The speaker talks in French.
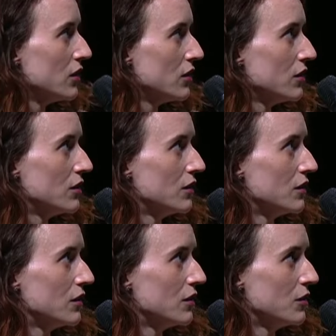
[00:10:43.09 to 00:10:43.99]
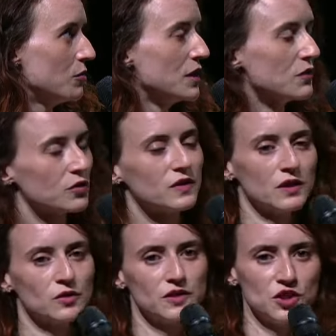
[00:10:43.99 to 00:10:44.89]
mais il faut se
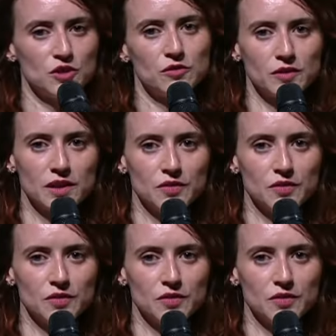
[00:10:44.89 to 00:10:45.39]
dire que si j'ai eu le temps de les